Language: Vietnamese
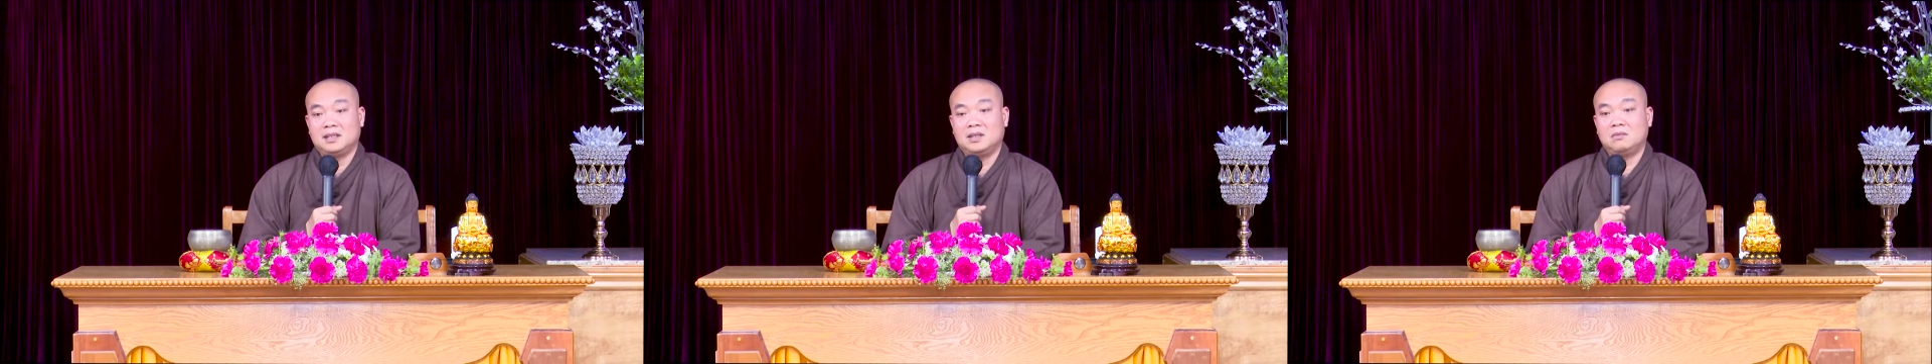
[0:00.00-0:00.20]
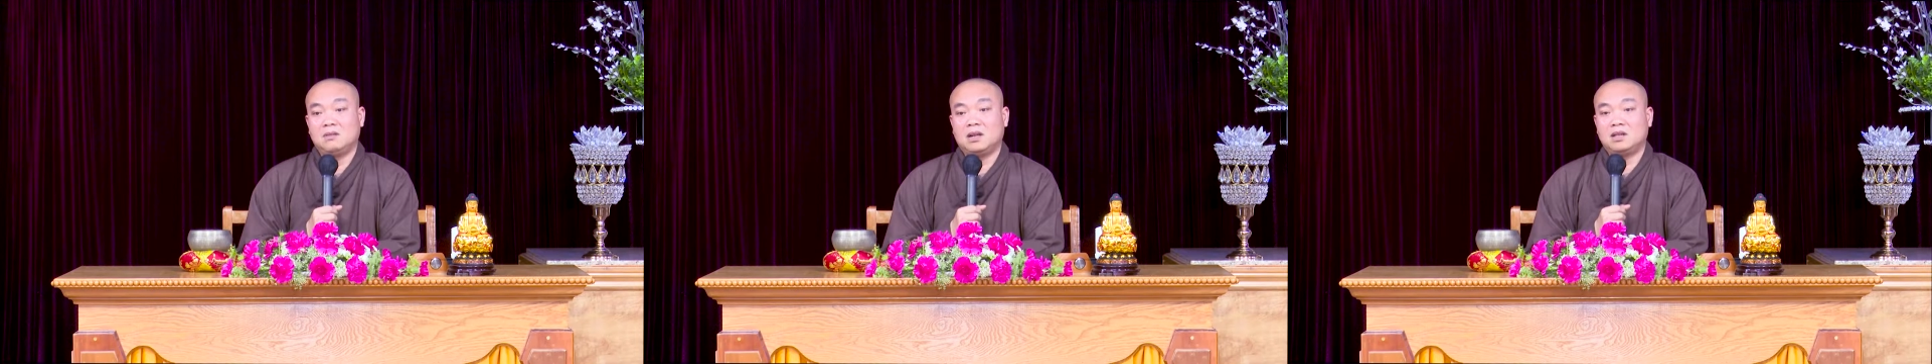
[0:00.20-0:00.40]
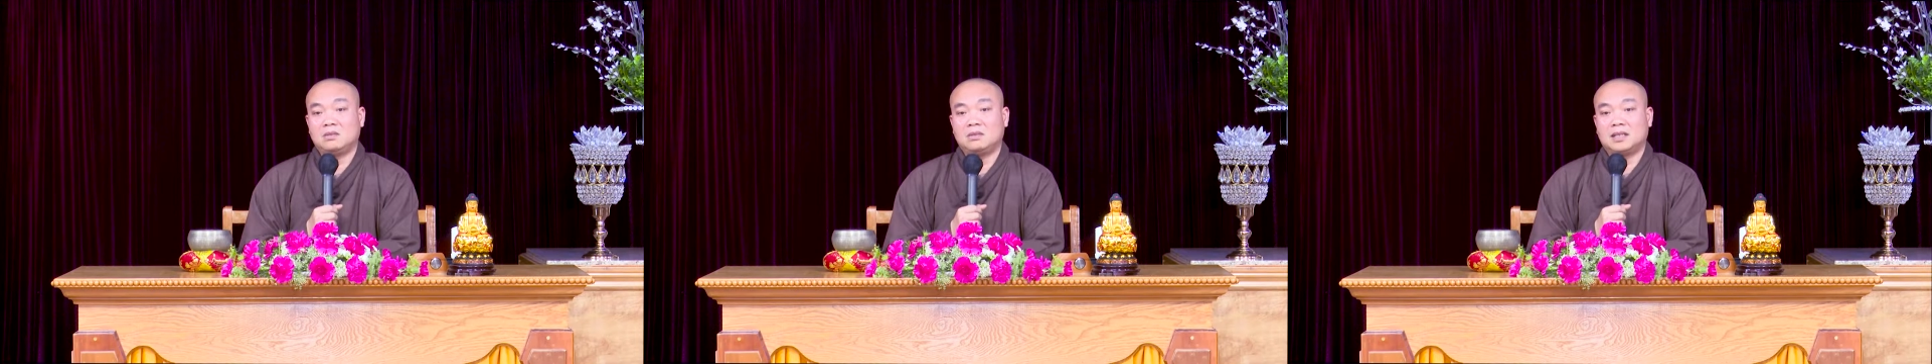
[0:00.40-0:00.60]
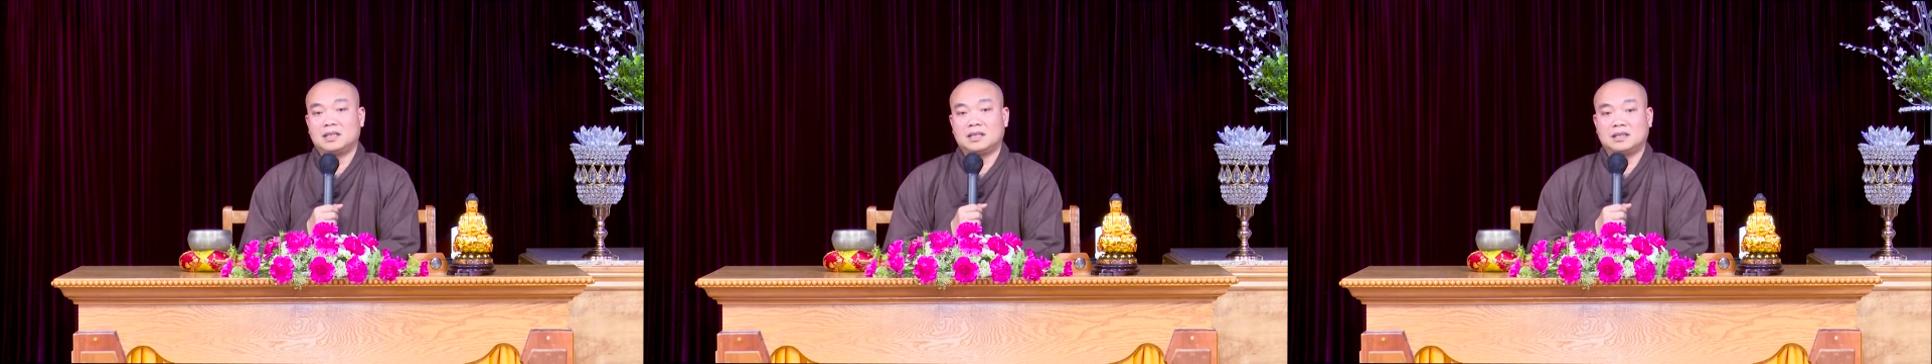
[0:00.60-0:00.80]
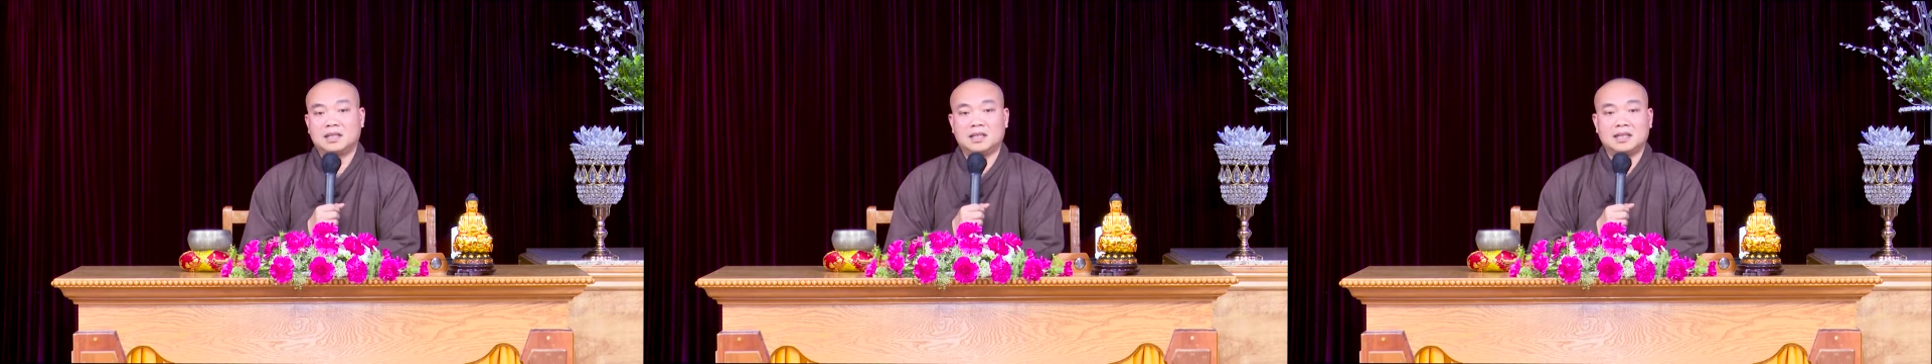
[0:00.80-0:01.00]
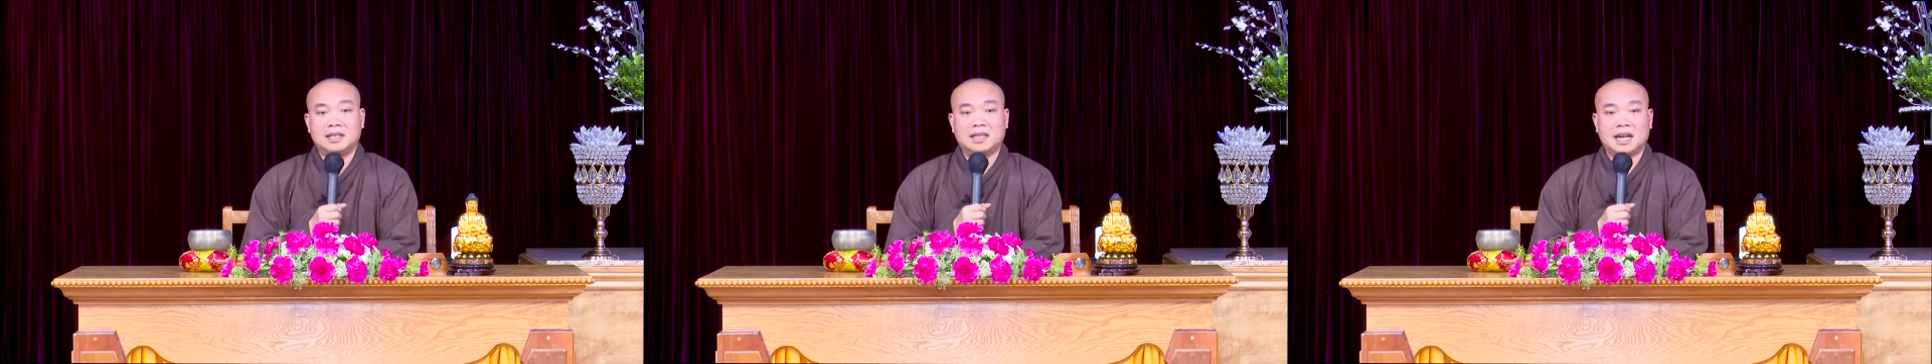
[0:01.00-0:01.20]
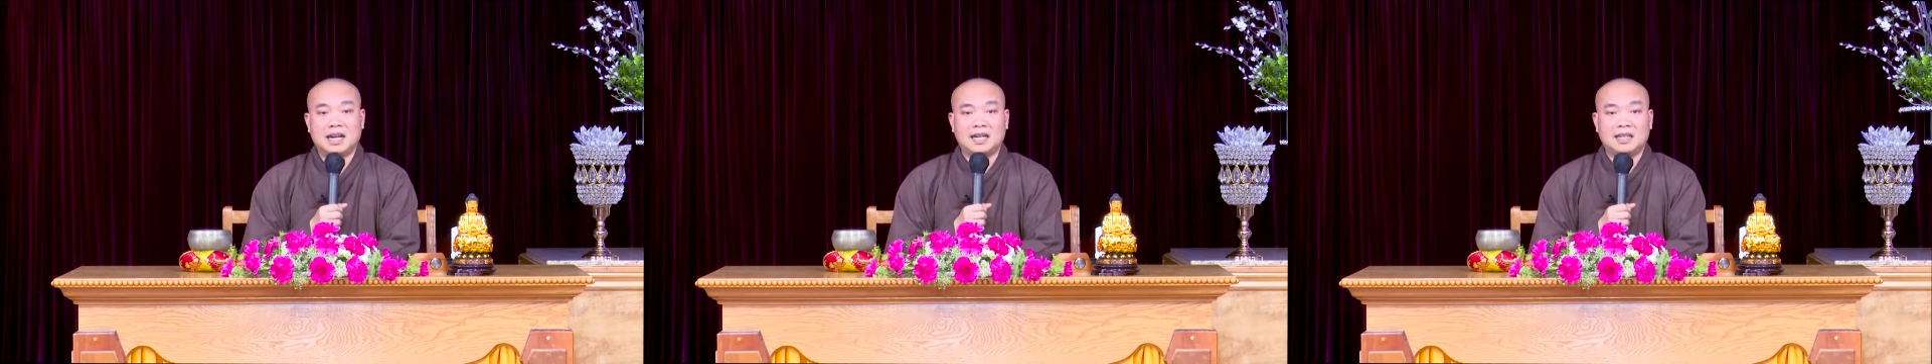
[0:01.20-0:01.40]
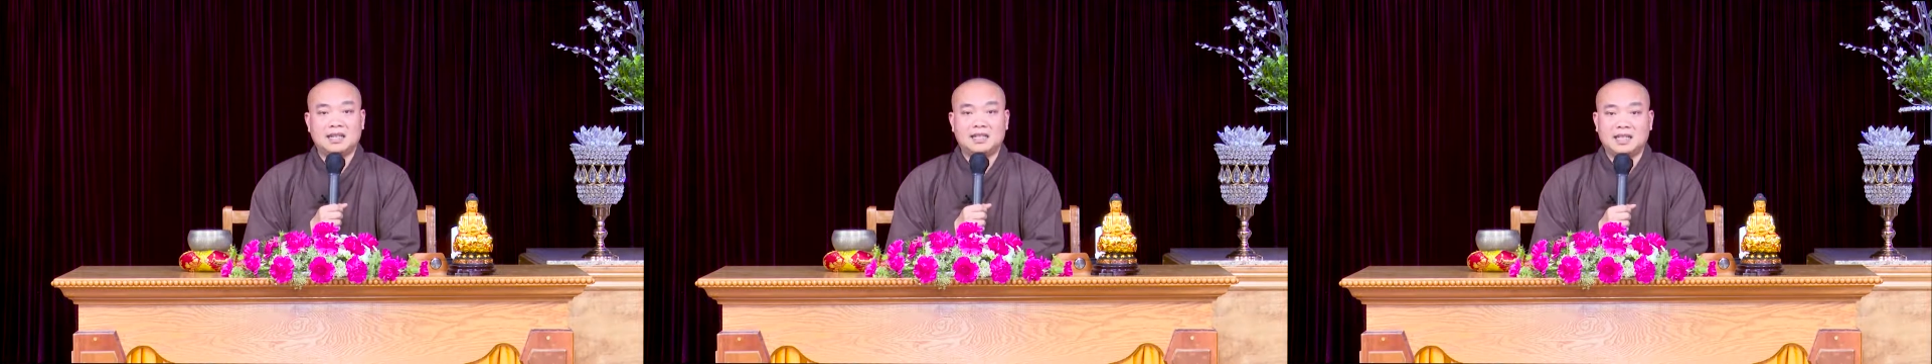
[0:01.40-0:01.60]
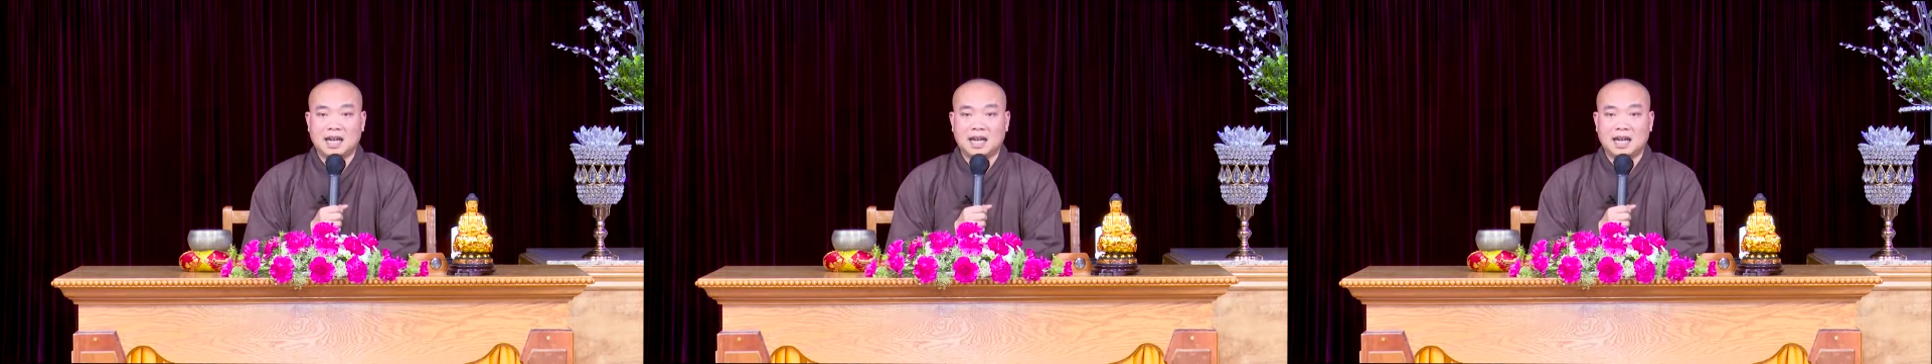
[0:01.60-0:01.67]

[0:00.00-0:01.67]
lúc đó chúng ta sẽ thấy cái khả năng